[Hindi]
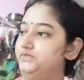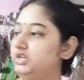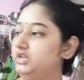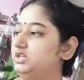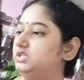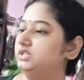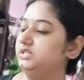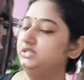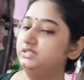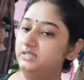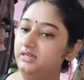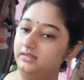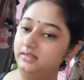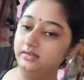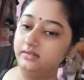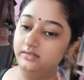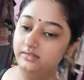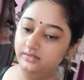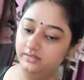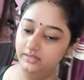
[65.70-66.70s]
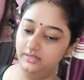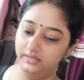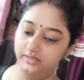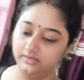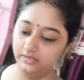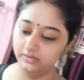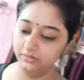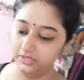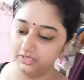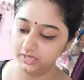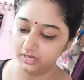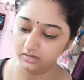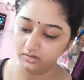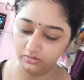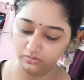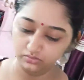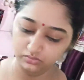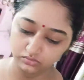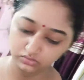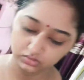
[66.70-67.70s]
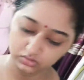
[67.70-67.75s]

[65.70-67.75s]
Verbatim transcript: इतनी ज़्यादा गंदगी है कि मैं क्या कहूँ